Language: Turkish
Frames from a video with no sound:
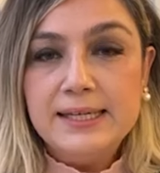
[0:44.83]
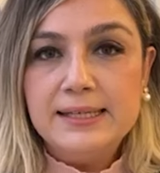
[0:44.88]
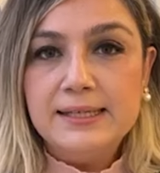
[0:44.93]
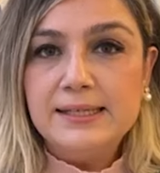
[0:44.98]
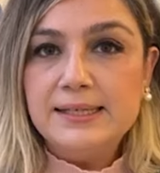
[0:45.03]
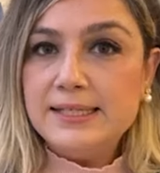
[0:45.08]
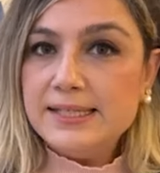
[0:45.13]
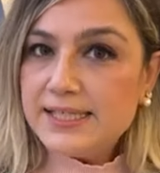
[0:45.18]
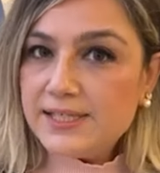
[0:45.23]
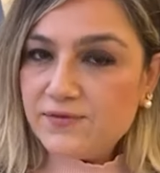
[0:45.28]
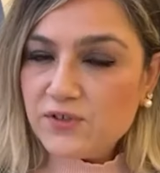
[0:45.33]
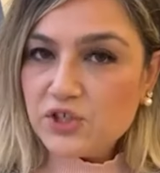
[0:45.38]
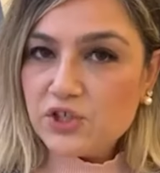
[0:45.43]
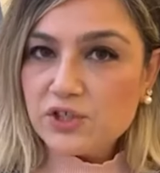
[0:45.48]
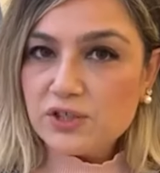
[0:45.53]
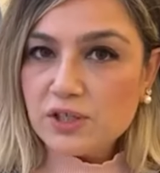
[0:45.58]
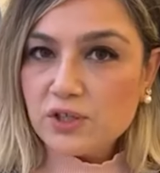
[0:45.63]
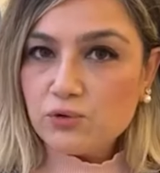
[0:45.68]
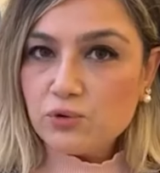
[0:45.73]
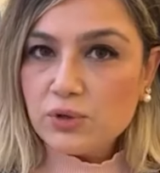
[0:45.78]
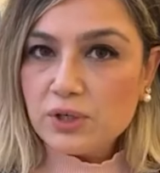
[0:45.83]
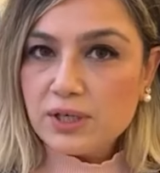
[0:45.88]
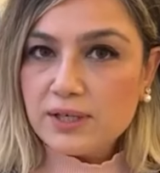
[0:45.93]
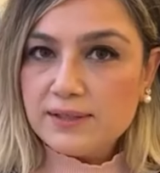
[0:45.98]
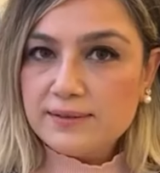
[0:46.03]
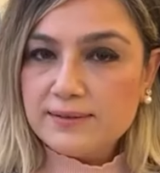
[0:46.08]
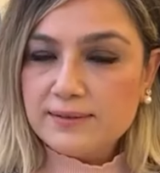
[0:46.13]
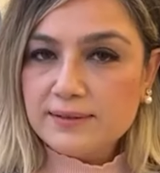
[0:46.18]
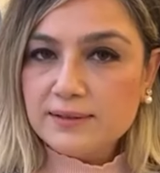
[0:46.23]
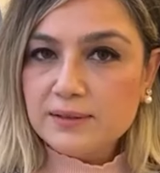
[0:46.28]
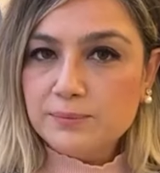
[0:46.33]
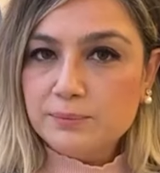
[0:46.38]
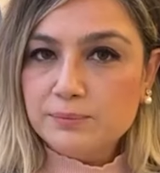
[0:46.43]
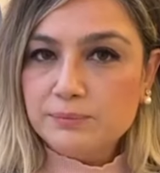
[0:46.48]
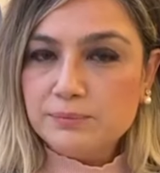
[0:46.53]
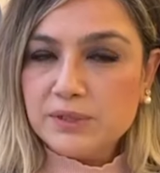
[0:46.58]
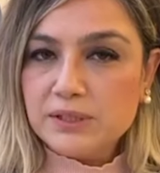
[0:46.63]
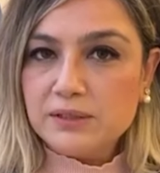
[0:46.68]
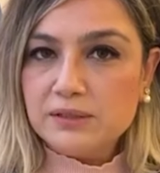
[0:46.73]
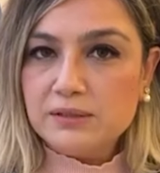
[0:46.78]
Ee, İsveç'in NATO'ya katılım
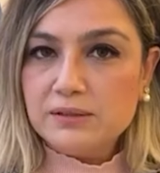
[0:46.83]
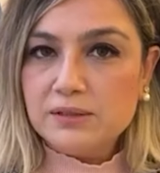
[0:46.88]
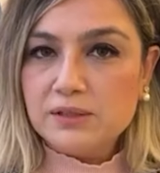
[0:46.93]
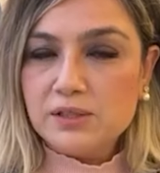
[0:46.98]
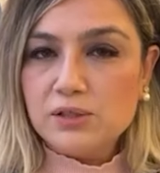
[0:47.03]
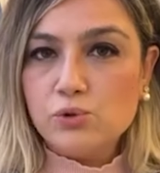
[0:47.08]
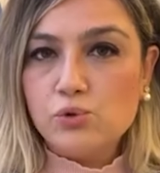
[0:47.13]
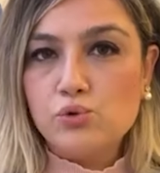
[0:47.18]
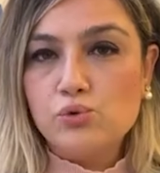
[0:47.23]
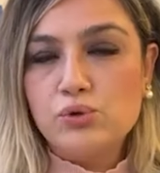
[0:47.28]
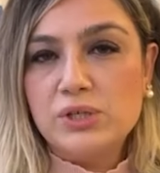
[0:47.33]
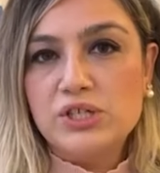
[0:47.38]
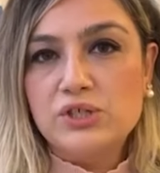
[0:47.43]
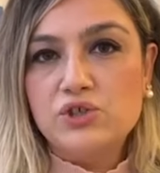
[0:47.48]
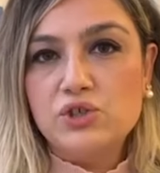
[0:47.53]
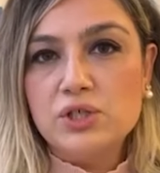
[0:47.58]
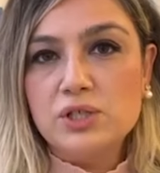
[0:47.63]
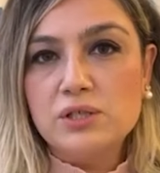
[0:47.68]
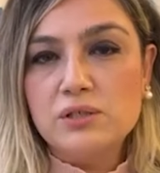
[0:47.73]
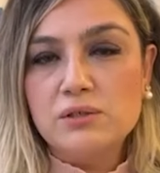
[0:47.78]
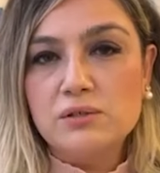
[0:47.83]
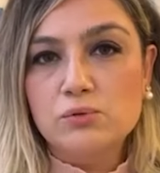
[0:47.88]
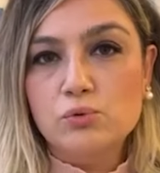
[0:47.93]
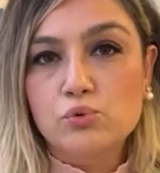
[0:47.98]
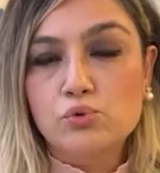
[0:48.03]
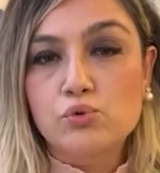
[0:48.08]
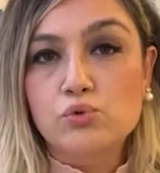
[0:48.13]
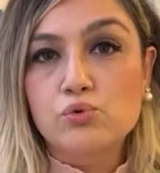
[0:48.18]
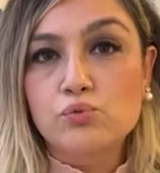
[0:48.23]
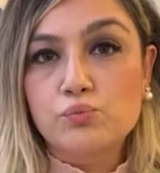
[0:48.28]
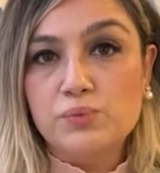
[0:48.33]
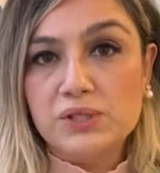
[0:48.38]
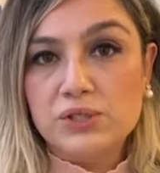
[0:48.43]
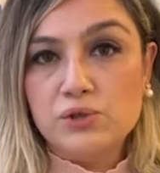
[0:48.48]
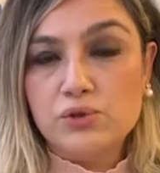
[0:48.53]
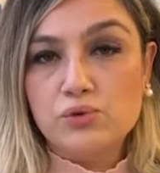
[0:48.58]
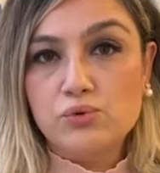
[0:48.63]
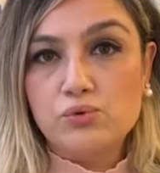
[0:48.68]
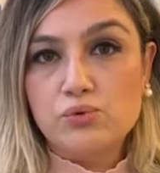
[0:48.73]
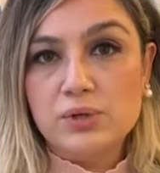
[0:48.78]
e, süreci e, uzun bir
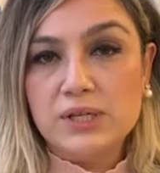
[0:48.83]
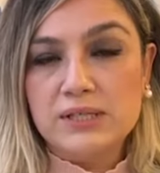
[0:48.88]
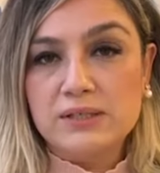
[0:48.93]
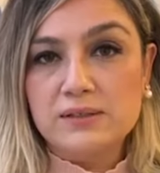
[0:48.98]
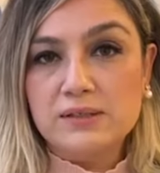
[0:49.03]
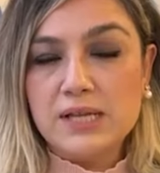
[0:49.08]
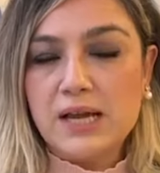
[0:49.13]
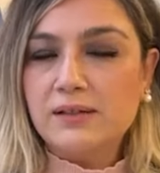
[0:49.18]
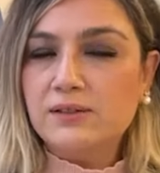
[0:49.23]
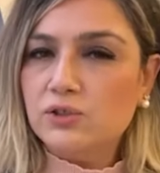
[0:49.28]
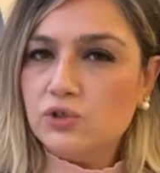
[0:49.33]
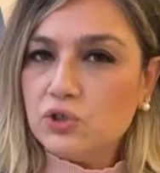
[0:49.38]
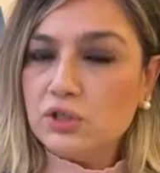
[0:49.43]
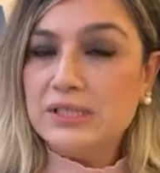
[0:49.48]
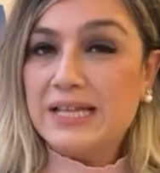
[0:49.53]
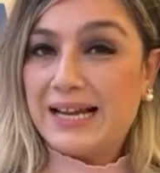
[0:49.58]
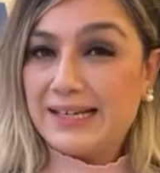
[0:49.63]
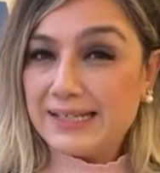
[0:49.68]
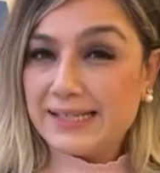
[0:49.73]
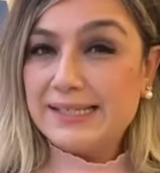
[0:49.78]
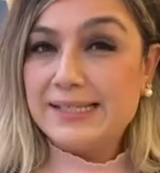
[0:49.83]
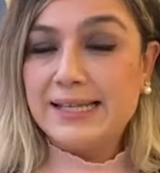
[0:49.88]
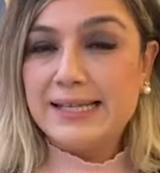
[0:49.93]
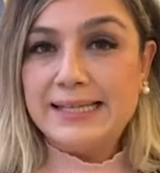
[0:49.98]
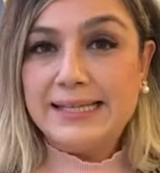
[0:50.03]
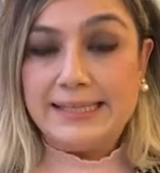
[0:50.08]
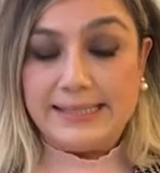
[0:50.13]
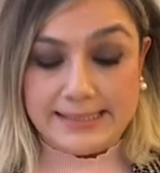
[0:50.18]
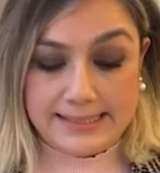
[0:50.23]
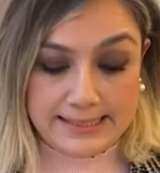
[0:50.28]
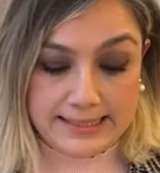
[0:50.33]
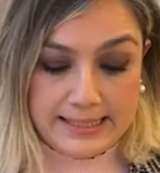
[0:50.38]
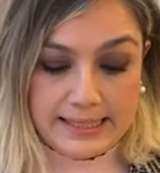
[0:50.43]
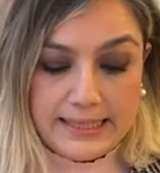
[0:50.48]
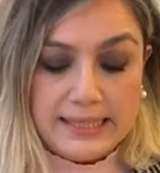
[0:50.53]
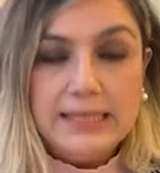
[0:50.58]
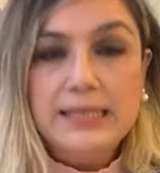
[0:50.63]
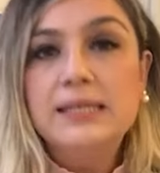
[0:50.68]
süredir yaklaşık neredeyse iki